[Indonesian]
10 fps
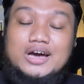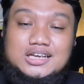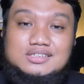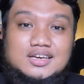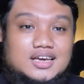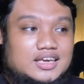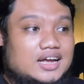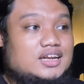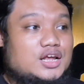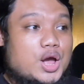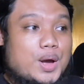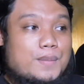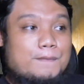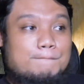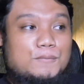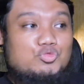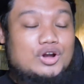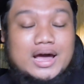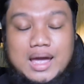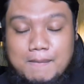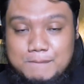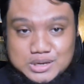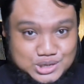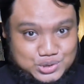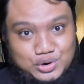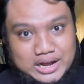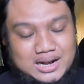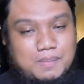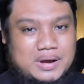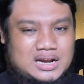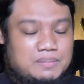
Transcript: guys, ya di mulai bisnis online pada